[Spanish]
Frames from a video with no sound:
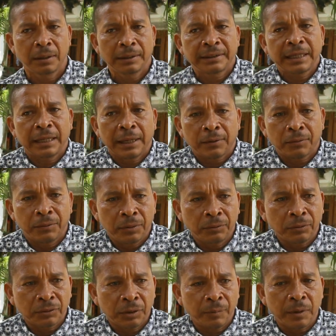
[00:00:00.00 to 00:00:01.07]
se le arrodille a
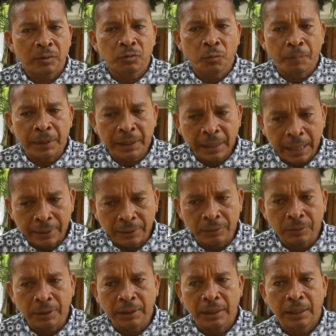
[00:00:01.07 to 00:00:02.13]
otro ser
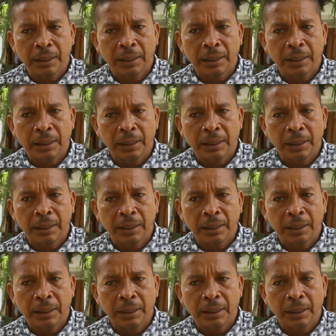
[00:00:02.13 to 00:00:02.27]
suplicándole